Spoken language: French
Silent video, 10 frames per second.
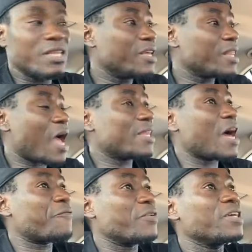Il,
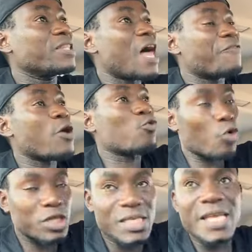a, fait
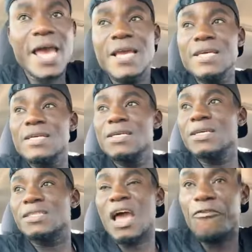cotiser
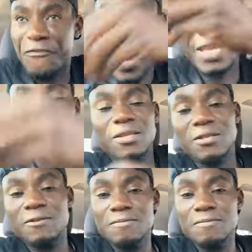tes fans